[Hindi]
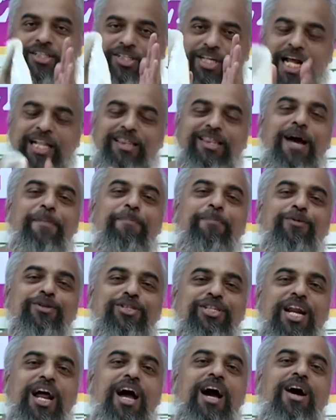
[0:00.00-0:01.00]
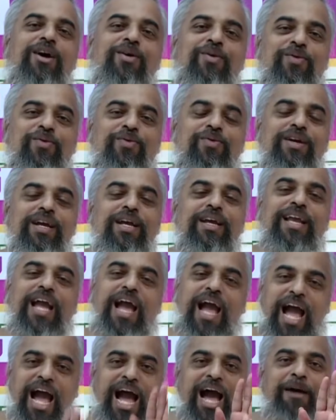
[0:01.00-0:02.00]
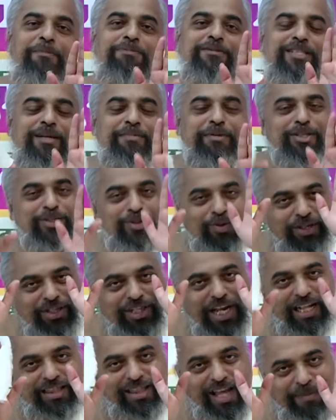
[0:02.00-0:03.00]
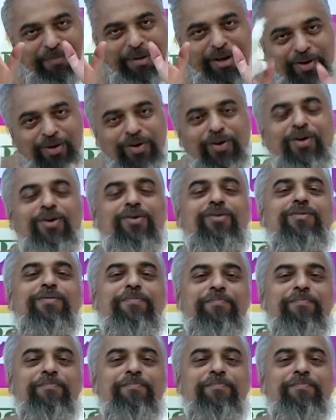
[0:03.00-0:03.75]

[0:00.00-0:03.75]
शाता पूछ रहा हूं कि आप सभी सुख शाता में हों